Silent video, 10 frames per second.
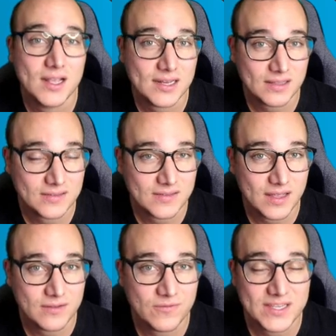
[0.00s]
Das ist
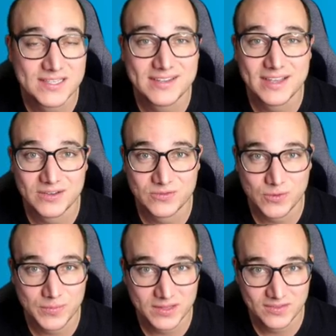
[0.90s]
eine wichtige
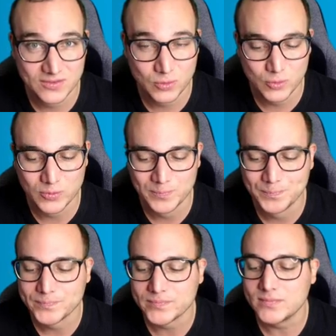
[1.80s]
Information.
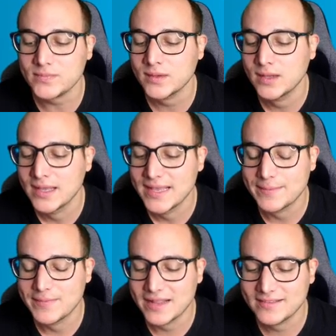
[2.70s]

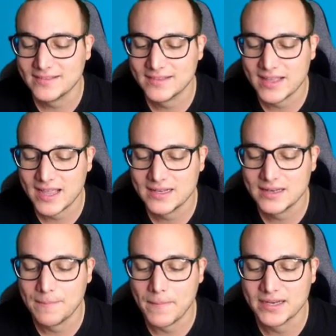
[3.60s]
Im letzten
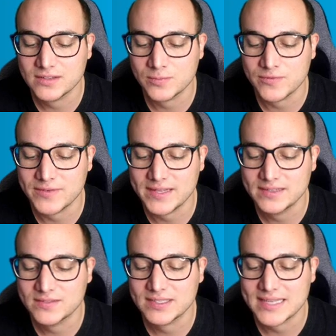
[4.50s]
Teil meines
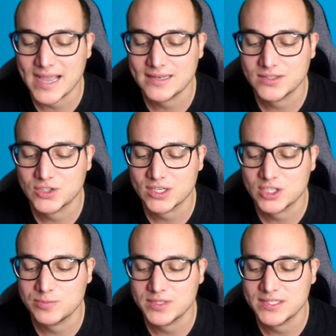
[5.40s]
Befehls teile ich
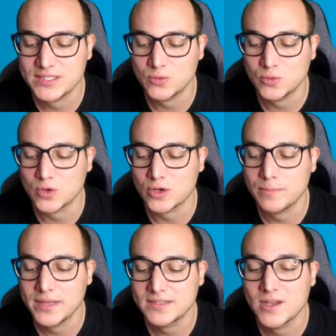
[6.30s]
ChatGPT nun noch
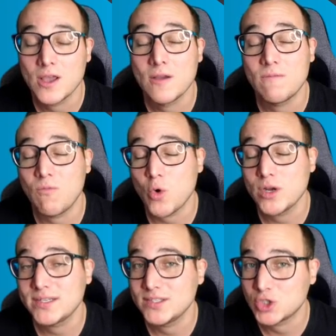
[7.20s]
mit, wo
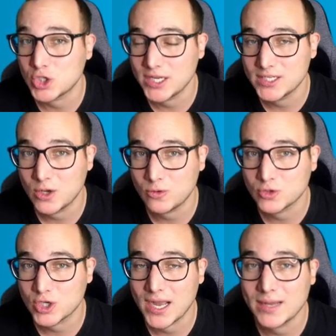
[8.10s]
ich die
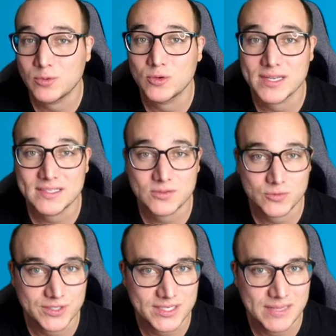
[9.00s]
Stellenausschreibung des
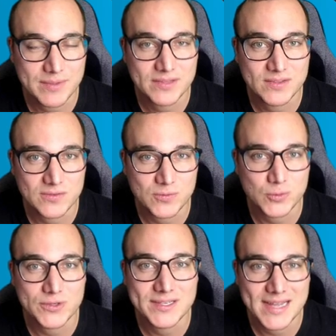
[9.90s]
Unternehmens
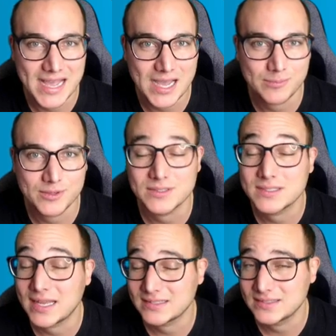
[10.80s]
gefunden habe.
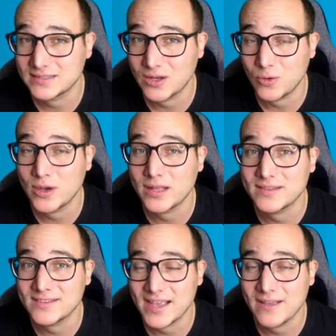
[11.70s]
Das ist auch
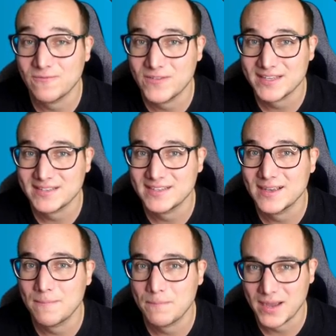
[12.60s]
ein sehr
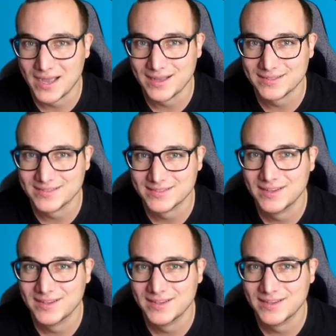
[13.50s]
wichtiger Part.